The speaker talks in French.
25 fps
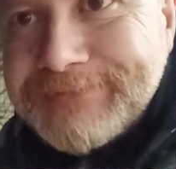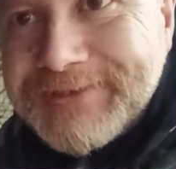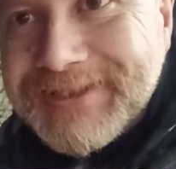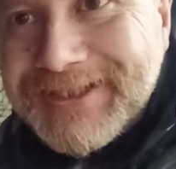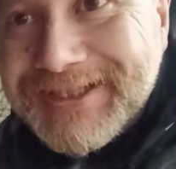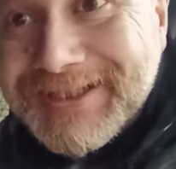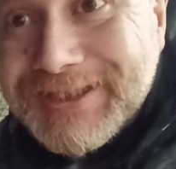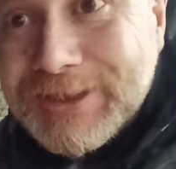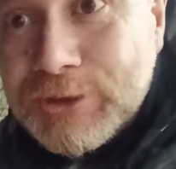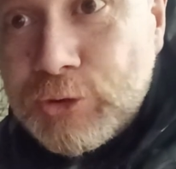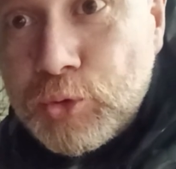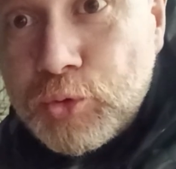
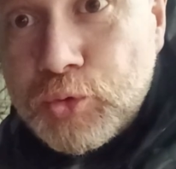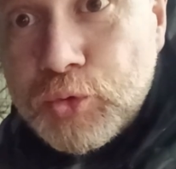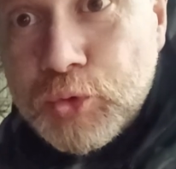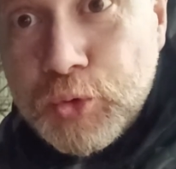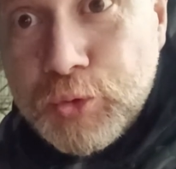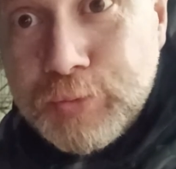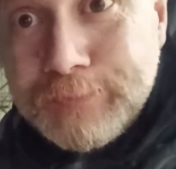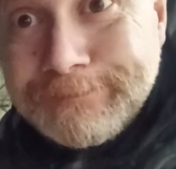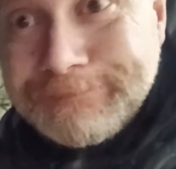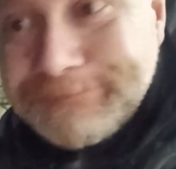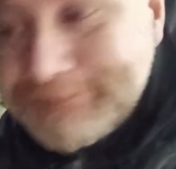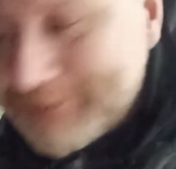c'est écrit
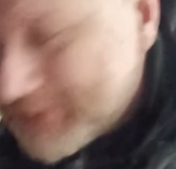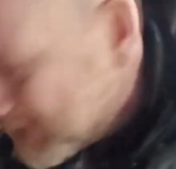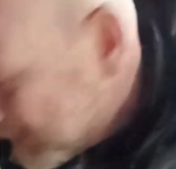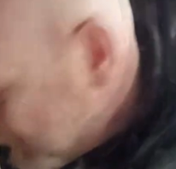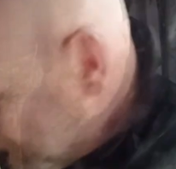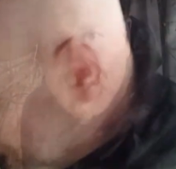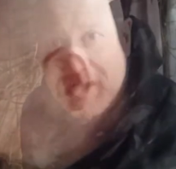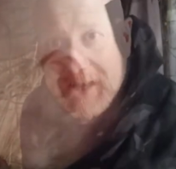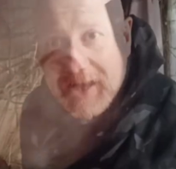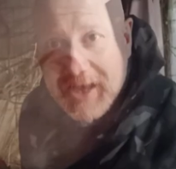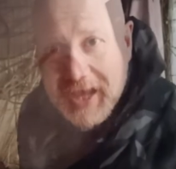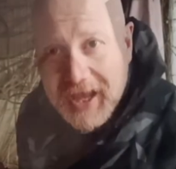dessus,
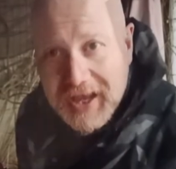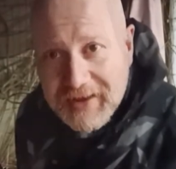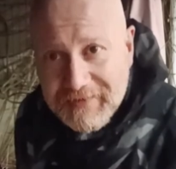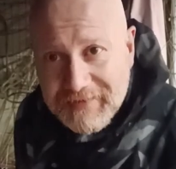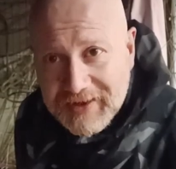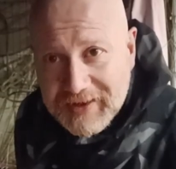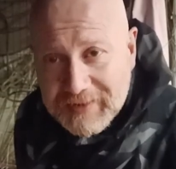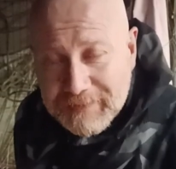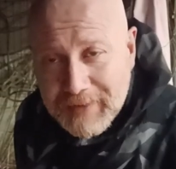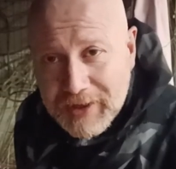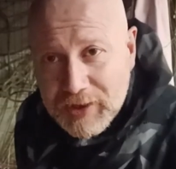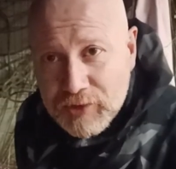
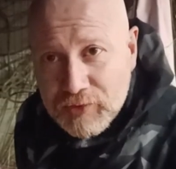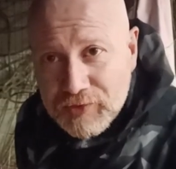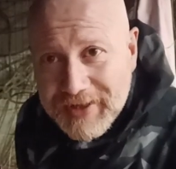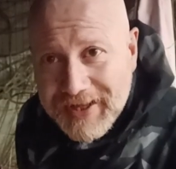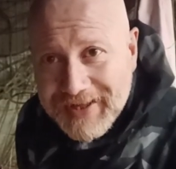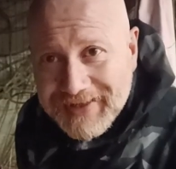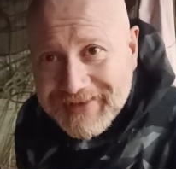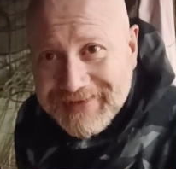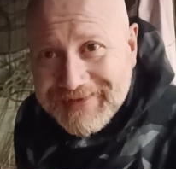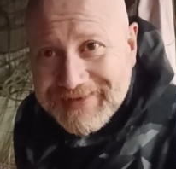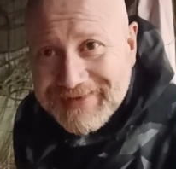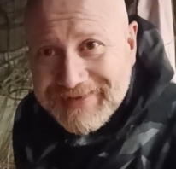avec ma
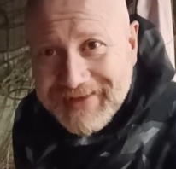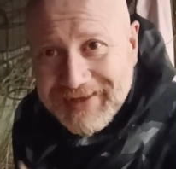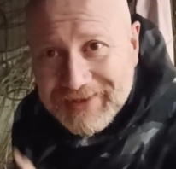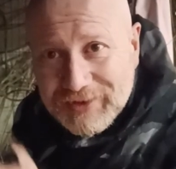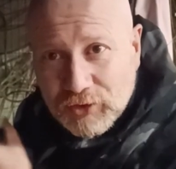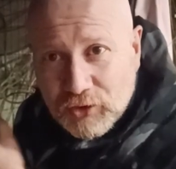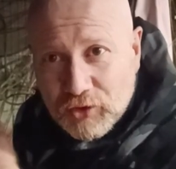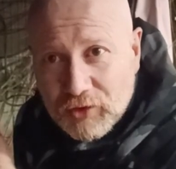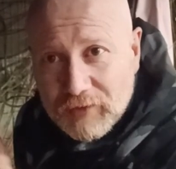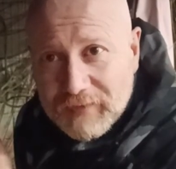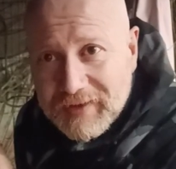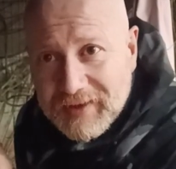lunette
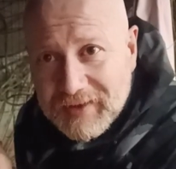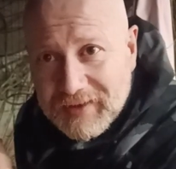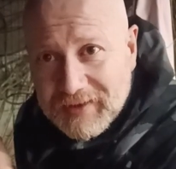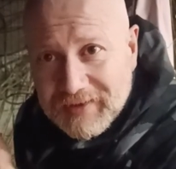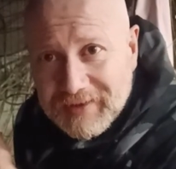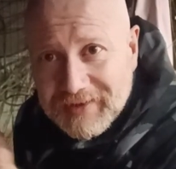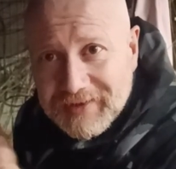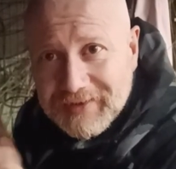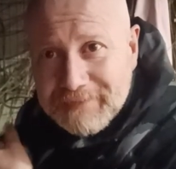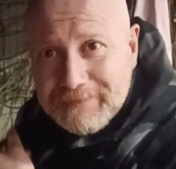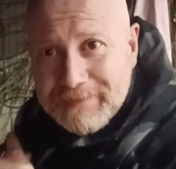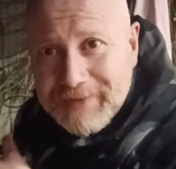
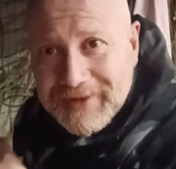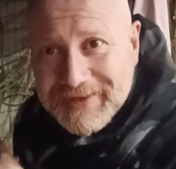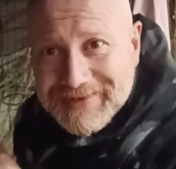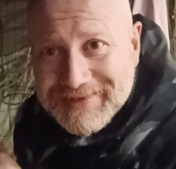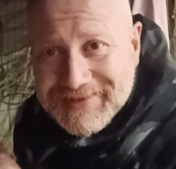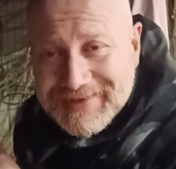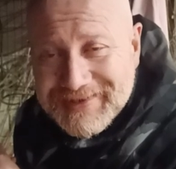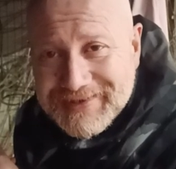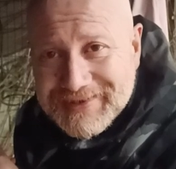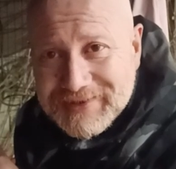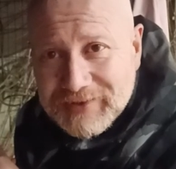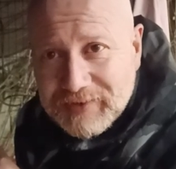80 par
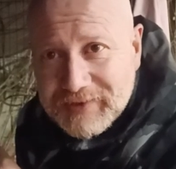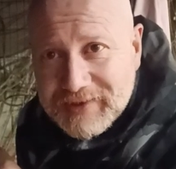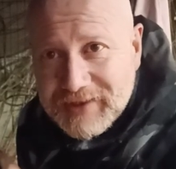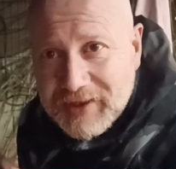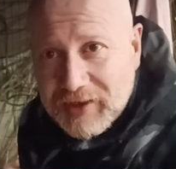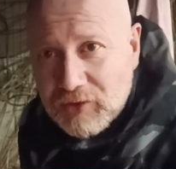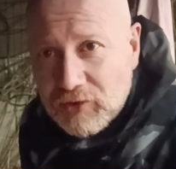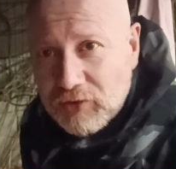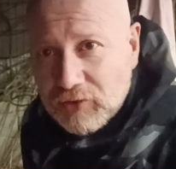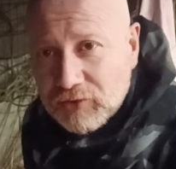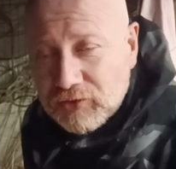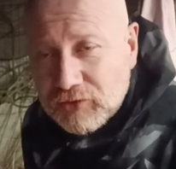
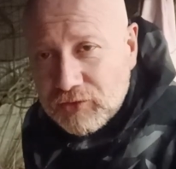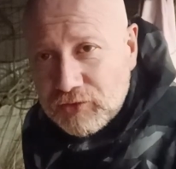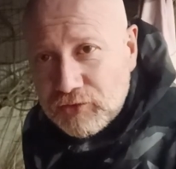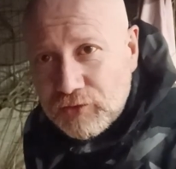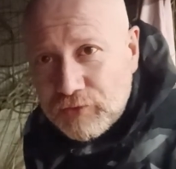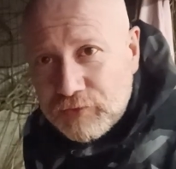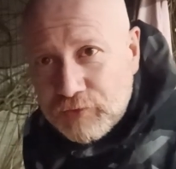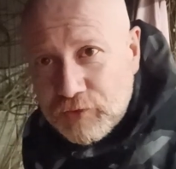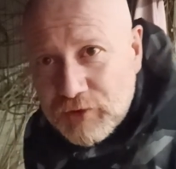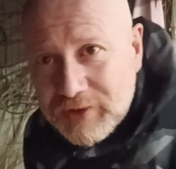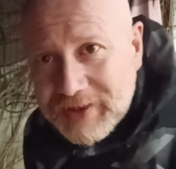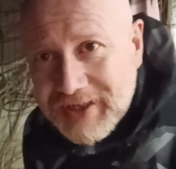640
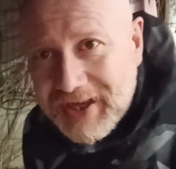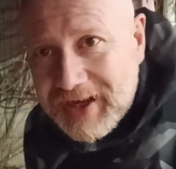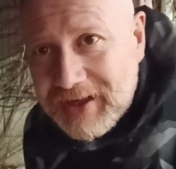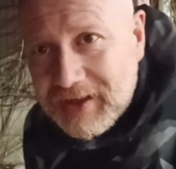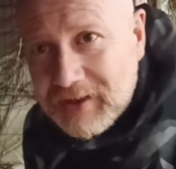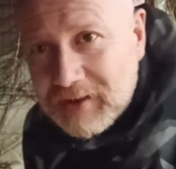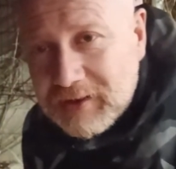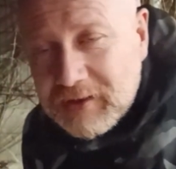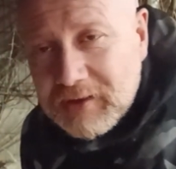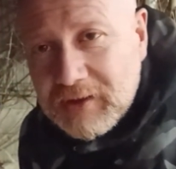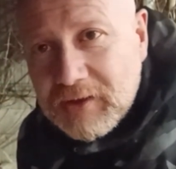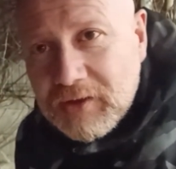de
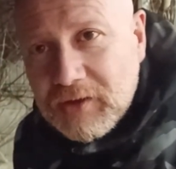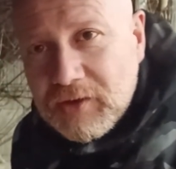focale,